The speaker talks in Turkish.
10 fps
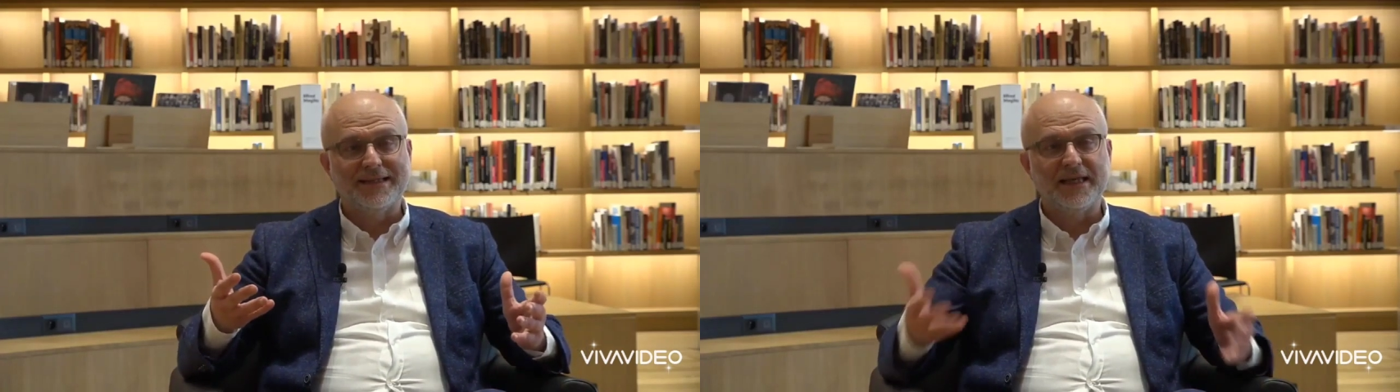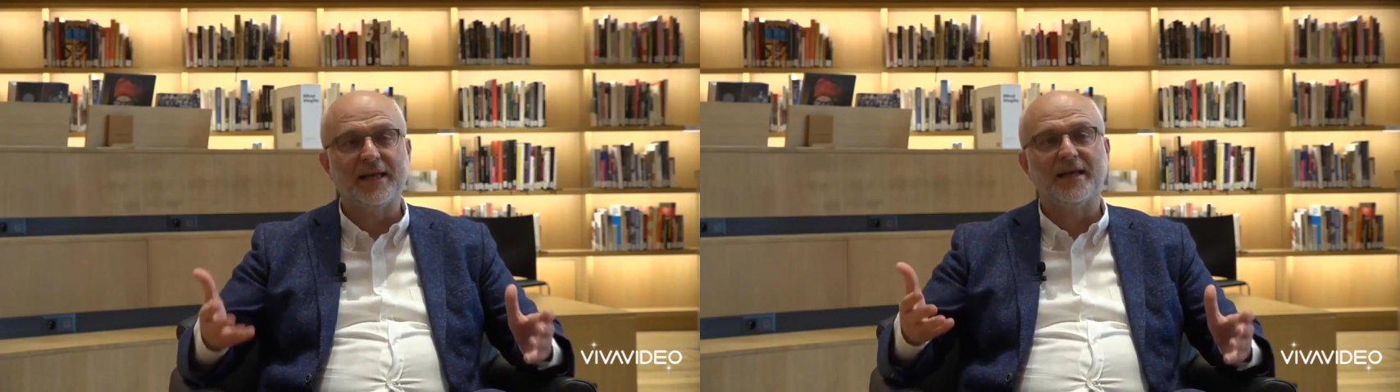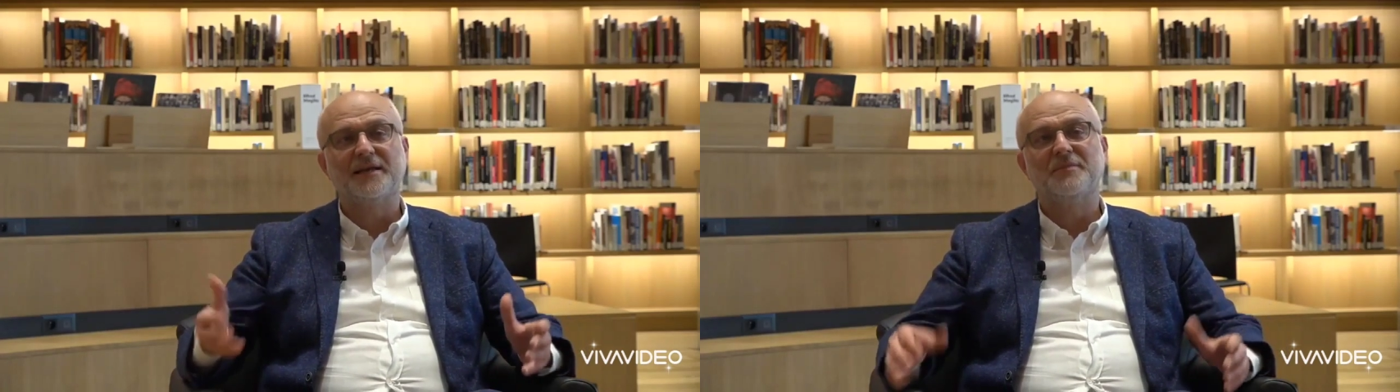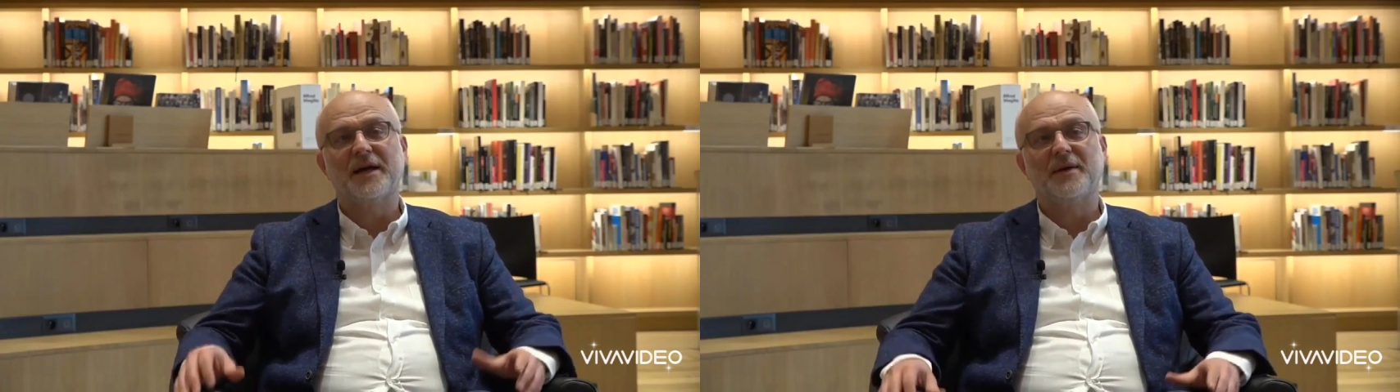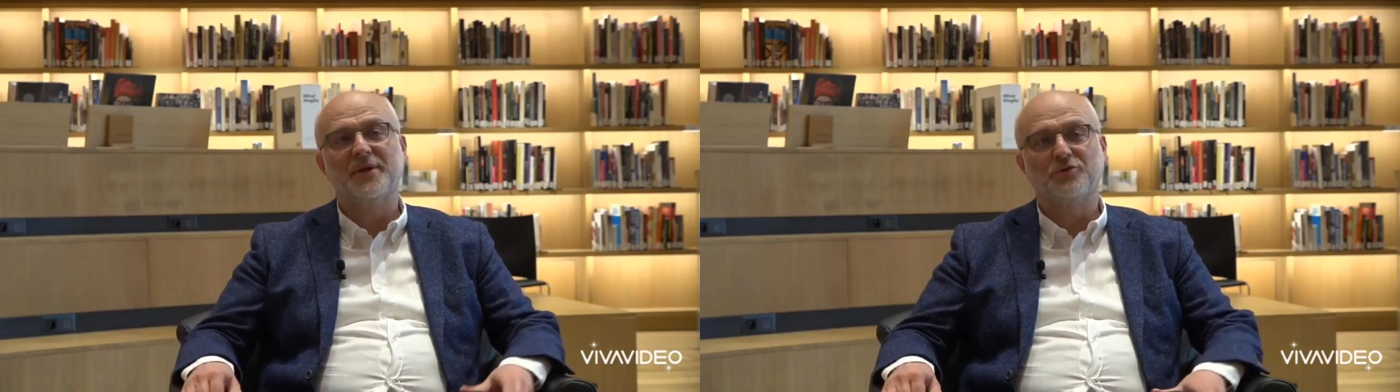diyerek
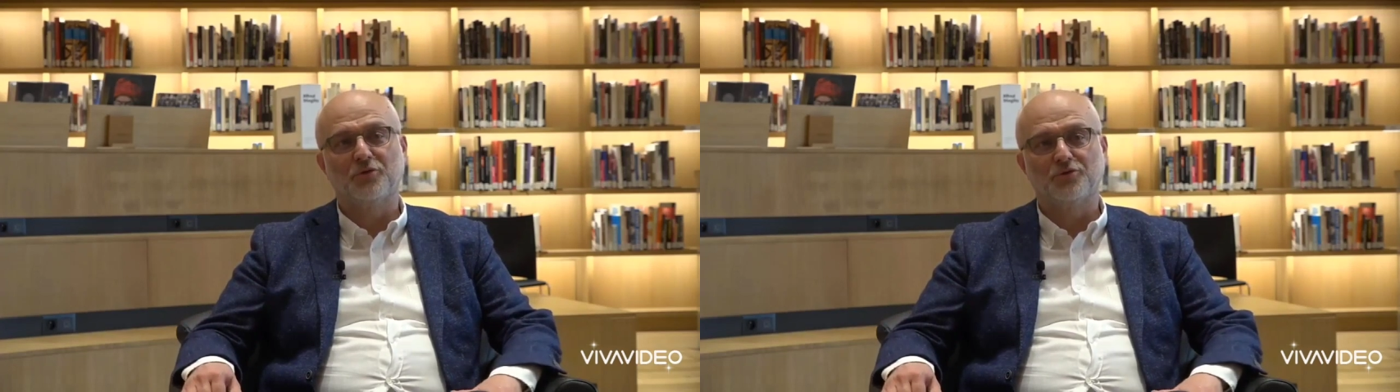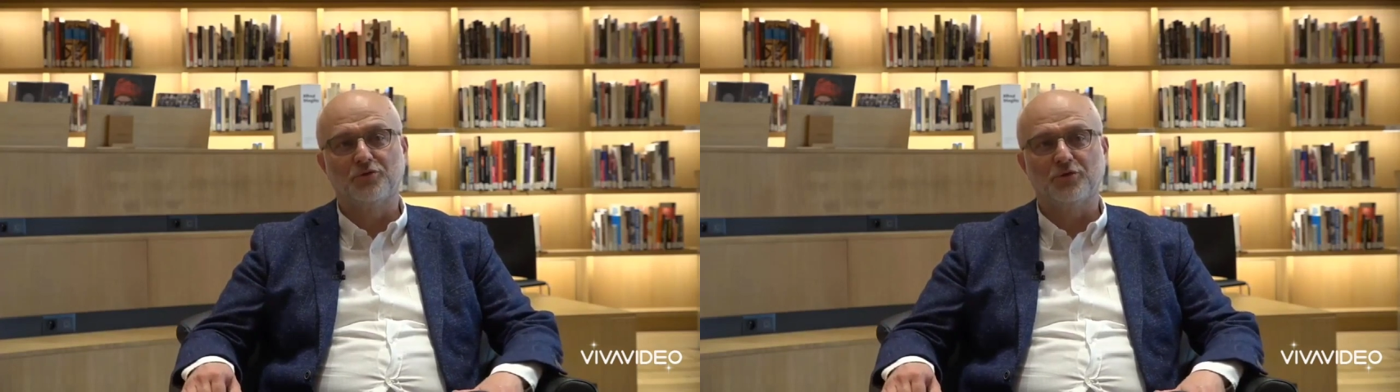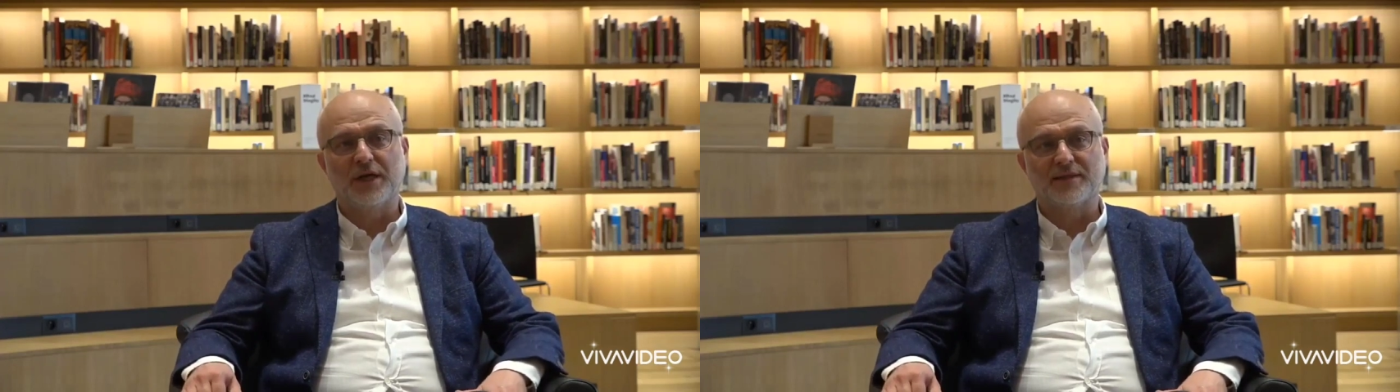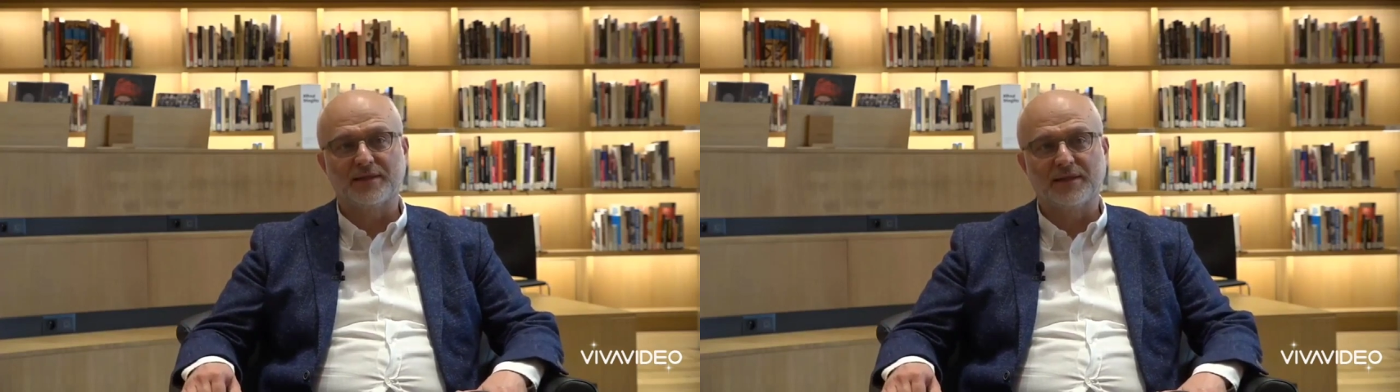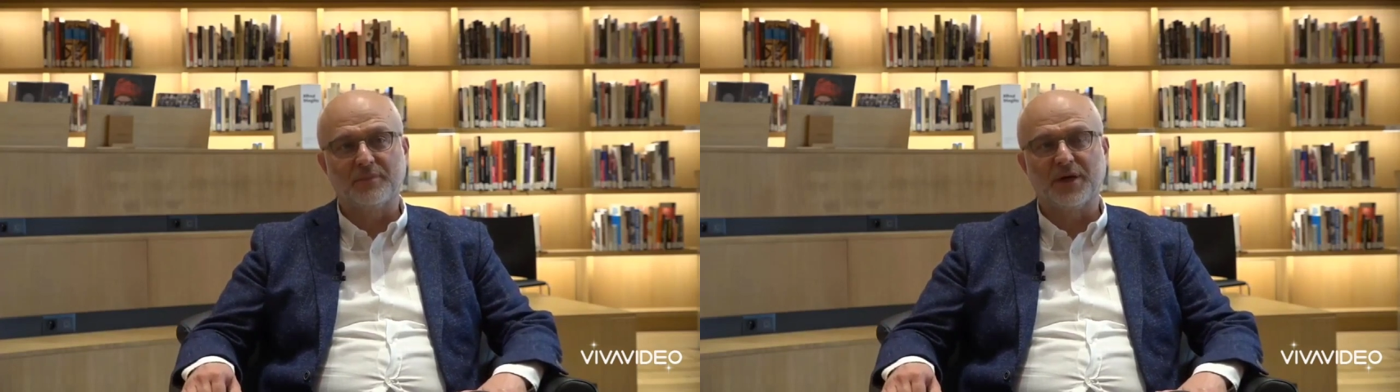merhamet yolculuğuna
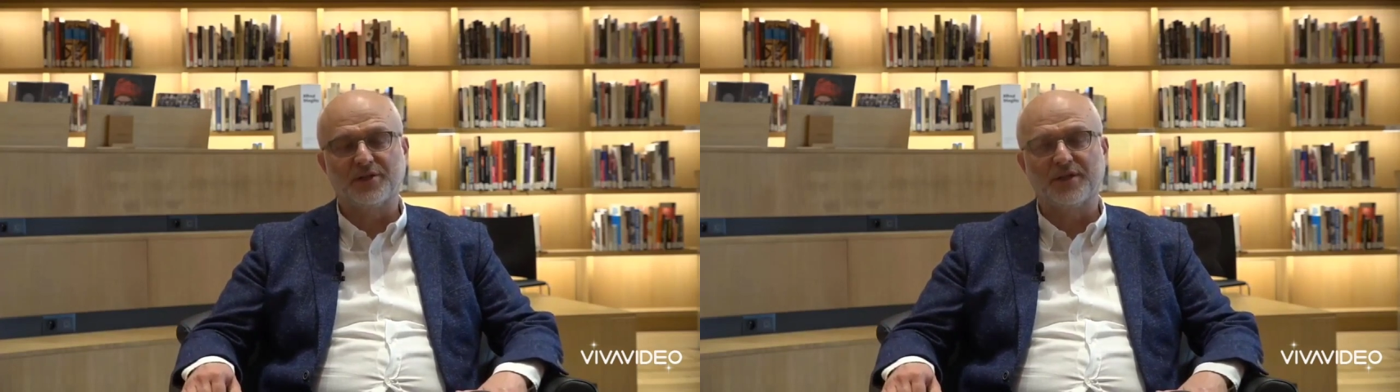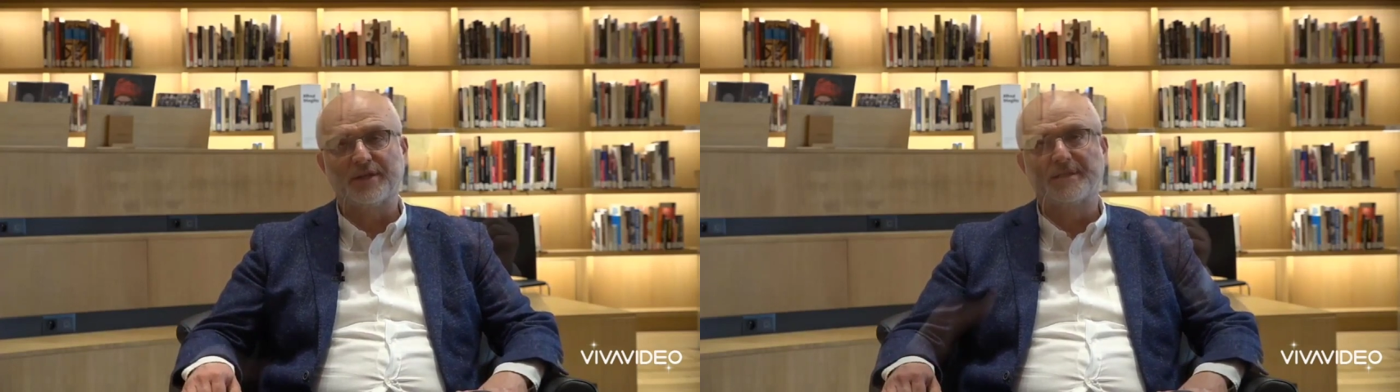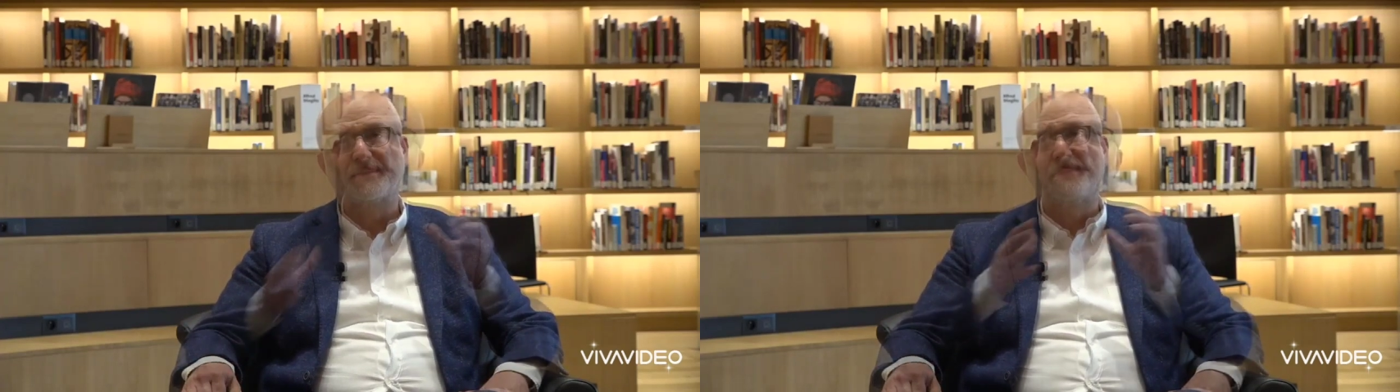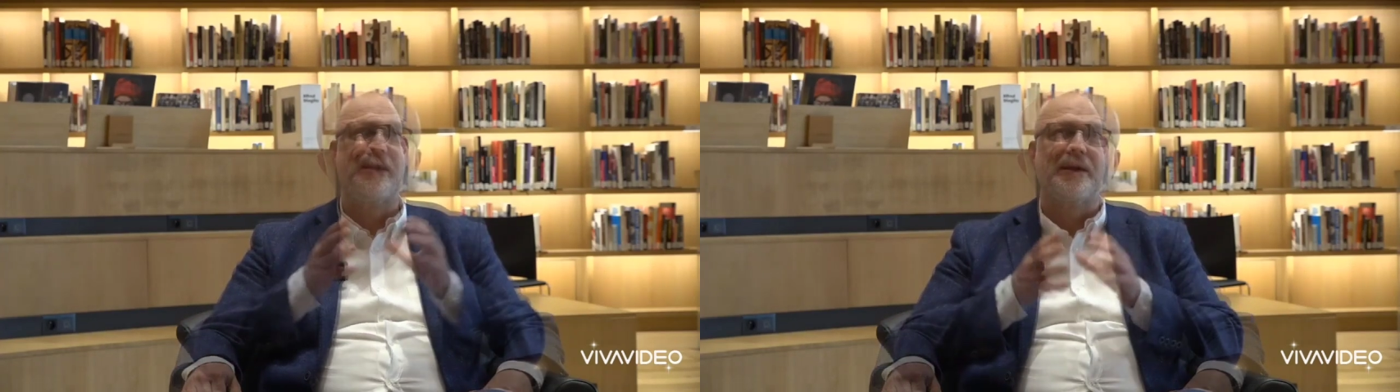aslında başlarız.